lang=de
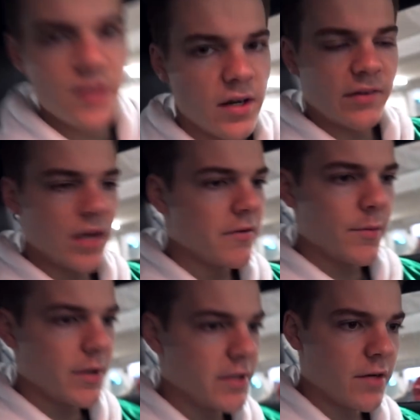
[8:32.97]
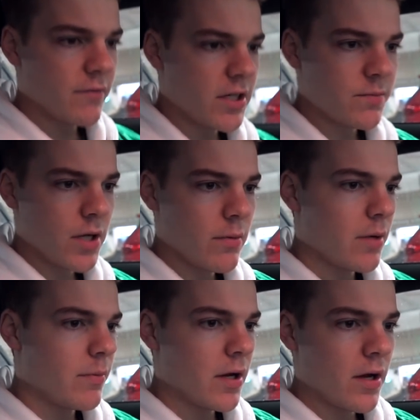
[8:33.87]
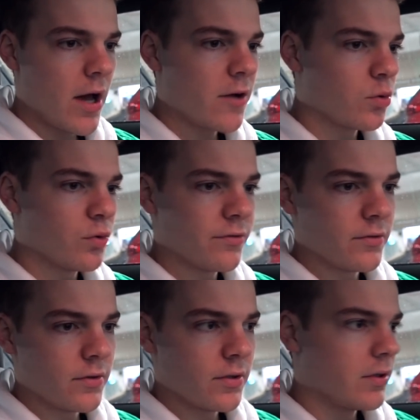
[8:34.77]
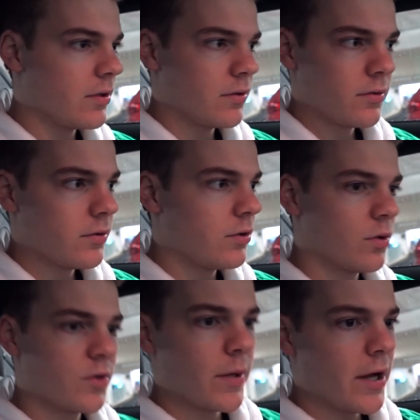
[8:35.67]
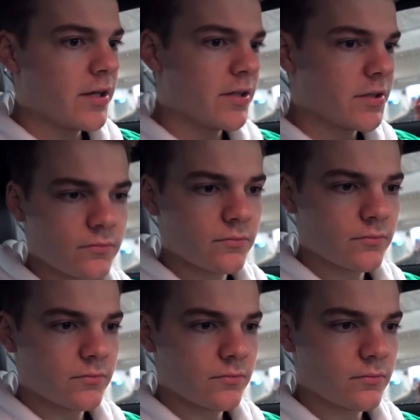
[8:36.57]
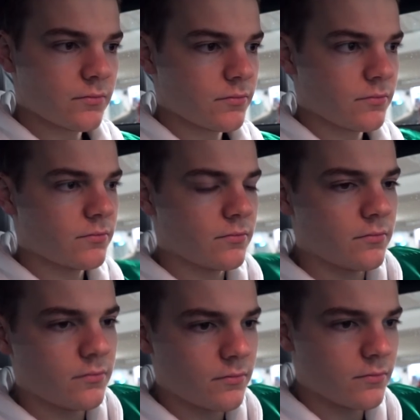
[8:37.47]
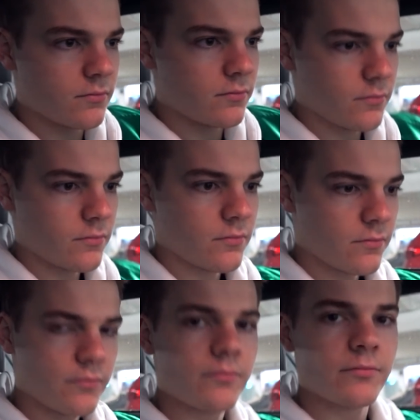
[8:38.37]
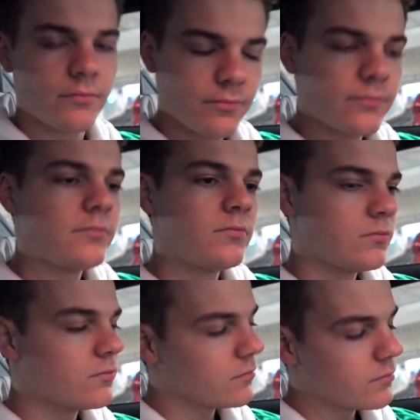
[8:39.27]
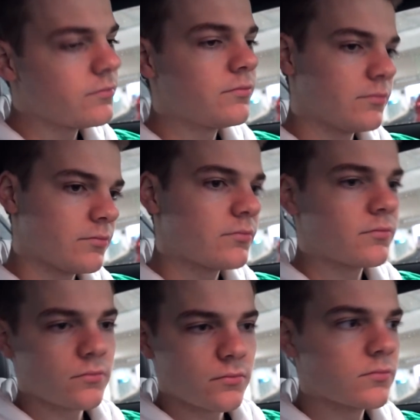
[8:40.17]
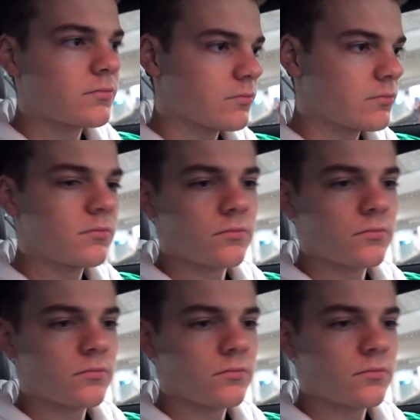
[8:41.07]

sage jetzt einfach mal irgendwas, bla bla bla, anrufen, los, beeil dich. Ich habe Sie nicht verstanden. Sie können AM, FM,